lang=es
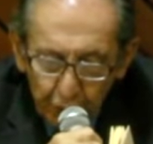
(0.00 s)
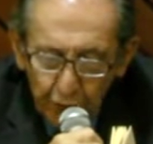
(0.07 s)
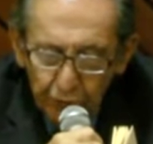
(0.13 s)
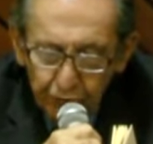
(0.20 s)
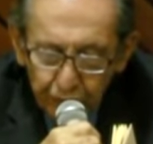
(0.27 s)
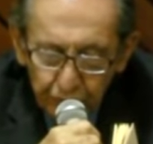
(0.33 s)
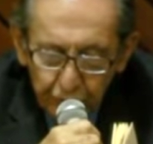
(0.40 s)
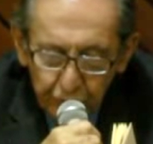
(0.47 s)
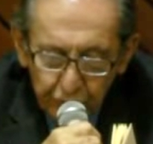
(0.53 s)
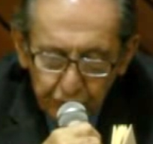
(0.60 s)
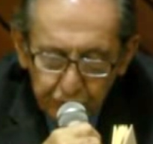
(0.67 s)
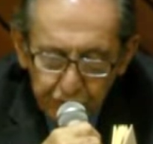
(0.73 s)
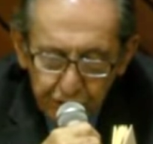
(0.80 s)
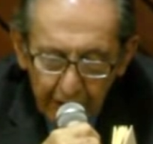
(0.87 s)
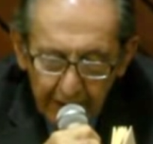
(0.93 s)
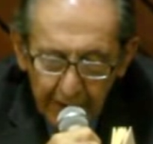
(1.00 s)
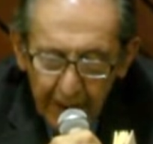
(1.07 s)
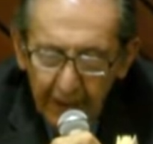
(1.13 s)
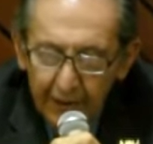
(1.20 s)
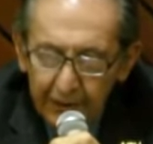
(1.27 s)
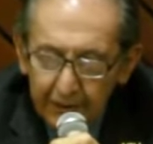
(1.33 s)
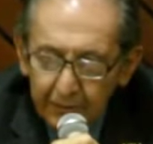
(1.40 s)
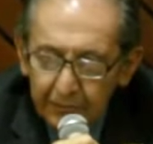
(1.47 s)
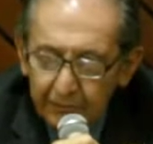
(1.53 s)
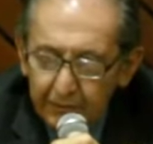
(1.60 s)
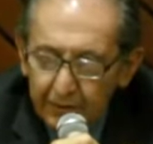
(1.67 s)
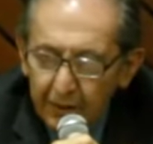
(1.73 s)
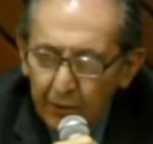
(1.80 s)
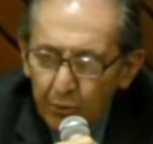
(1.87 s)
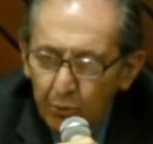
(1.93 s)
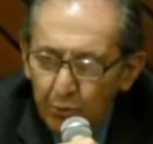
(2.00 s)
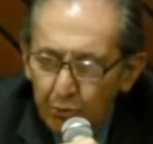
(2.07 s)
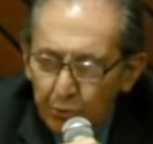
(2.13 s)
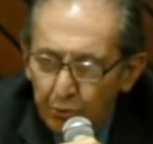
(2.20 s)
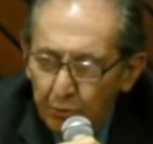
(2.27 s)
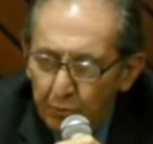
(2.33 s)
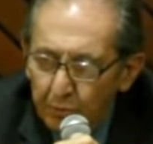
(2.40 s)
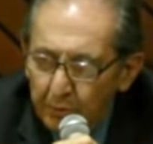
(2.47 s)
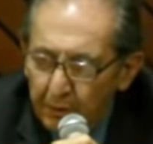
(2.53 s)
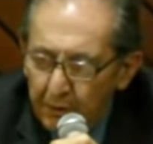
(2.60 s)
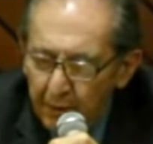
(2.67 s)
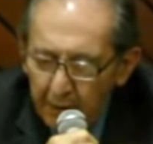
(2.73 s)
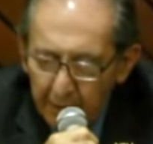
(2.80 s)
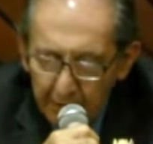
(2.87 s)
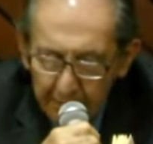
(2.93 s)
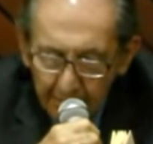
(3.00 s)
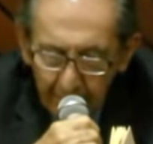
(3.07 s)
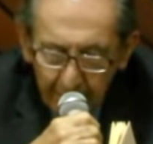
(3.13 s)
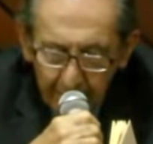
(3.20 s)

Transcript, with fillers: toscos chacales de la urbe,